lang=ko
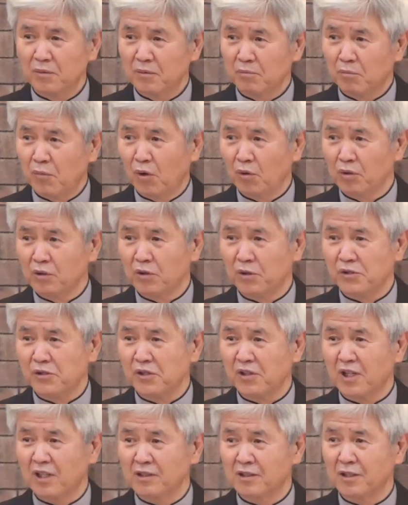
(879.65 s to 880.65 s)
먹을 것을
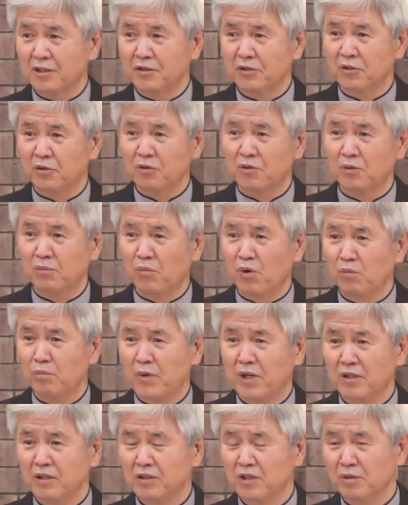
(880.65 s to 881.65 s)
갖다 드렸고
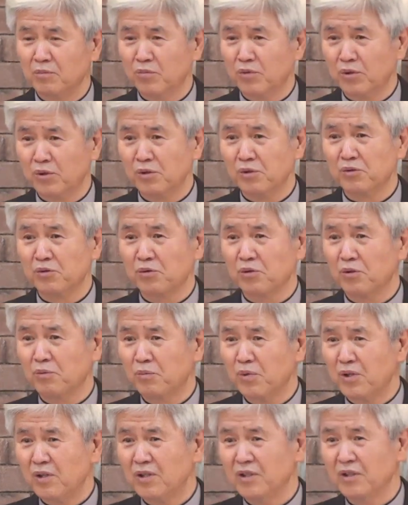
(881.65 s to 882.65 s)
목마를 때 물을 주고 막
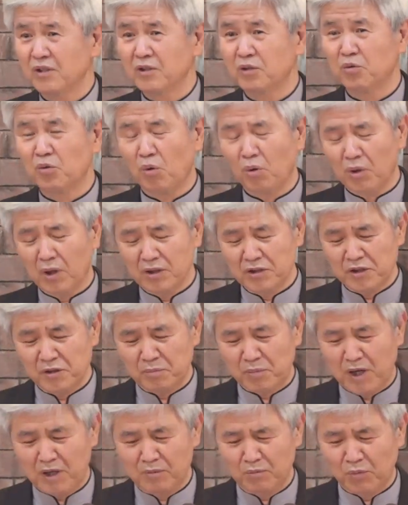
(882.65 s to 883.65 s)
이렇게 똑같이
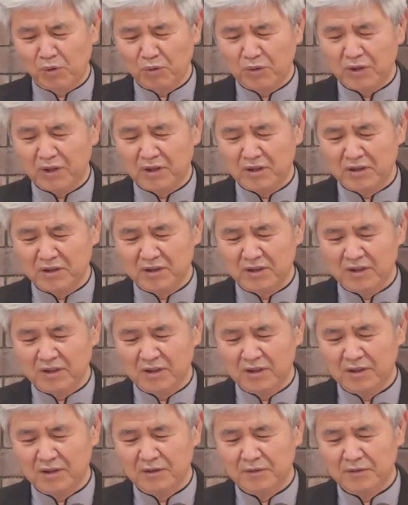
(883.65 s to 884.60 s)
반복을 하는 거야.